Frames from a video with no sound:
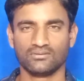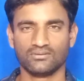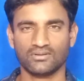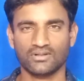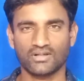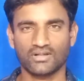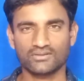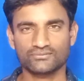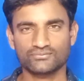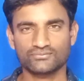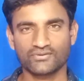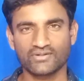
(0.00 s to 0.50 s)

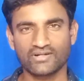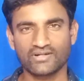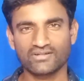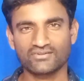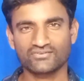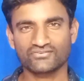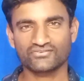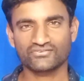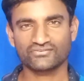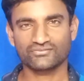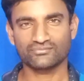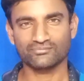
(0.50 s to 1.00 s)
हाय
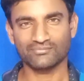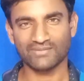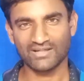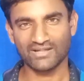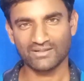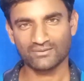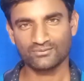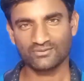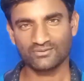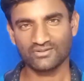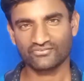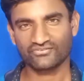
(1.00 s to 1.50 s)
फ्रेंड्स मैं
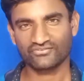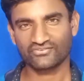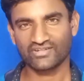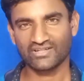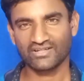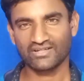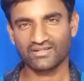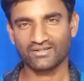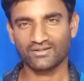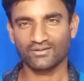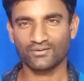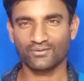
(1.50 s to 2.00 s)
हूं
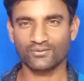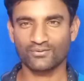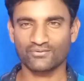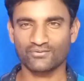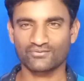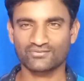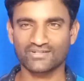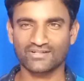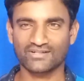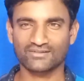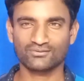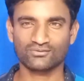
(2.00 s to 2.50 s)
एसके और
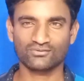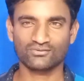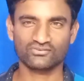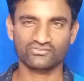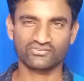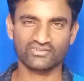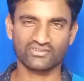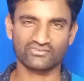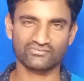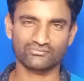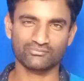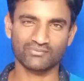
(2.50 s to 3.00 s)
टेक्नो
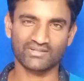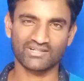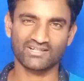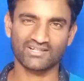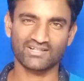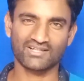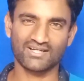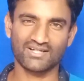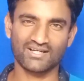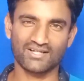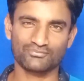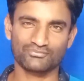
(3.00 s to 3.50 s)
सेंस में
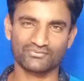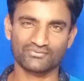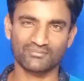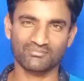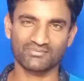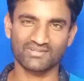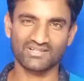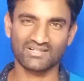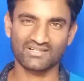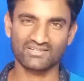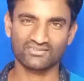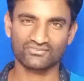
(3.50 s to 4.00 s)
आप
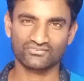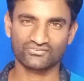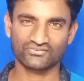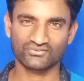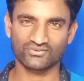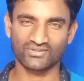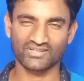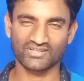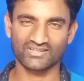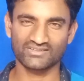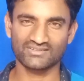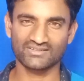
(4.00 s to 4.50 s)
सबका
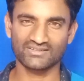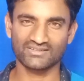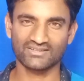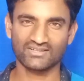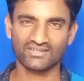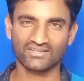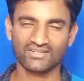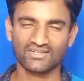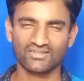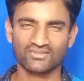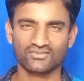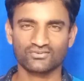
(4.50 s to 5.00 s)
स्वागत है
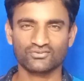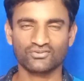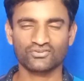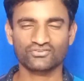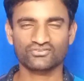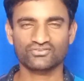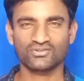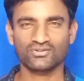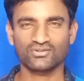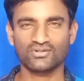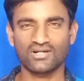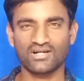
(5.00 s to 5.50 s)

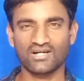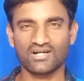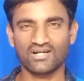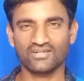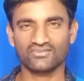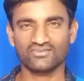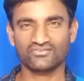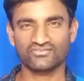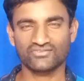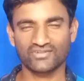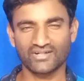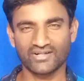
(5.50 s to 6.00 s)
दोस्तों
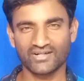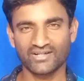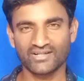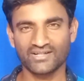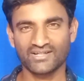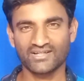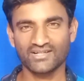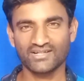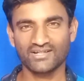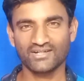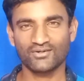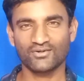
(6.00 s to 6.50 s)
आज संडे
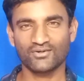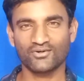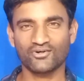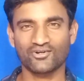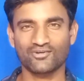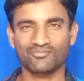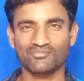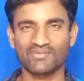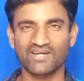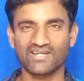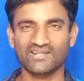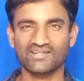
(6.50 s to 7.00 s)
है
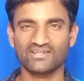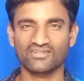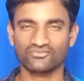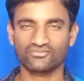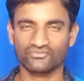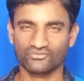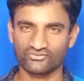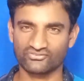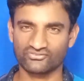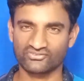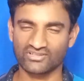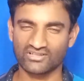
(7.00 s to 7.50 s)
और मैंने
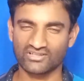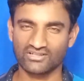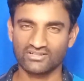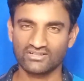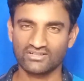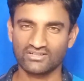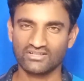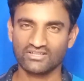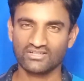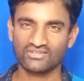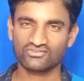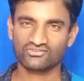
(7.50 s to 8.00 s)
सोचा
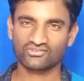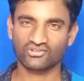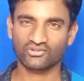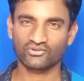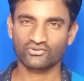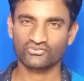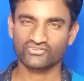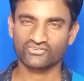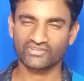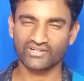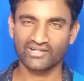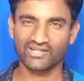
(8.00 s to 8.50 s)

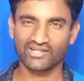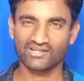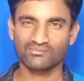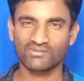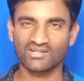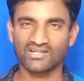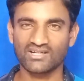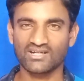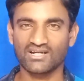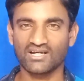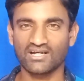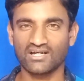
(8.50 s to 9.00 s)
चलो संडे
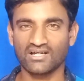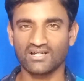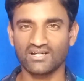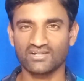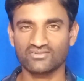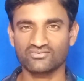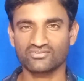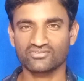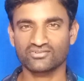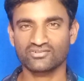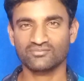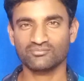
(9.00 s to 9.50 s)
में
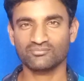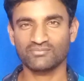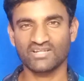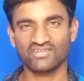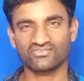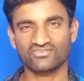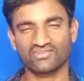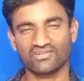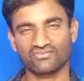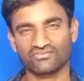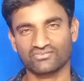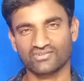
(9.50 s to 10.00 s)
आज मेरे
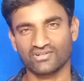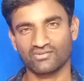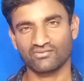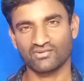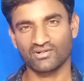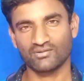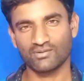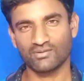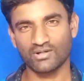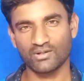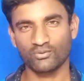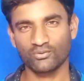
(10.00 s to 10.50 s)

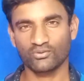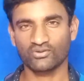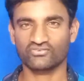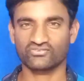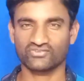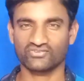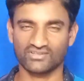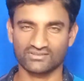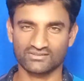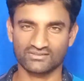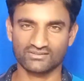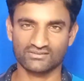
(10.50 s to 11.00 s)
सब्सक्राइबर भाइयों के
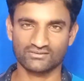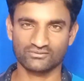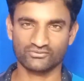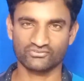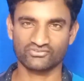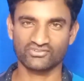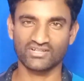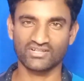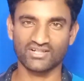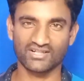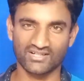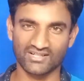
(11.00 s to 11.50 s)
साथ
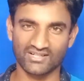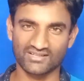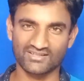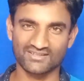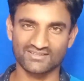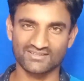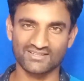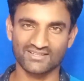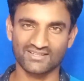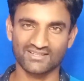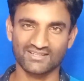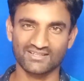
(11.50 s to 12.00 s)
कुछ अड्डा
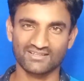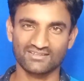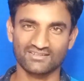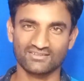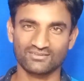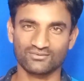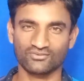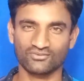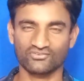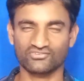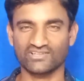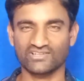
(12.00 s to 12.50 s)
देते हैं
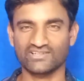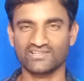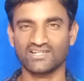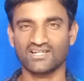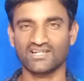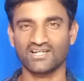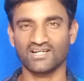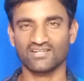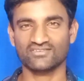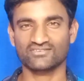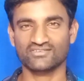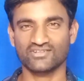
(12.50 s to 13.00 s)
तो चलिए
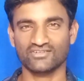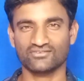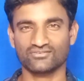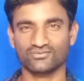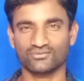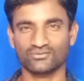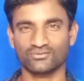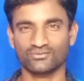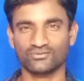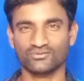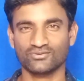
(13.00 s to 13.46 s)
आज का जो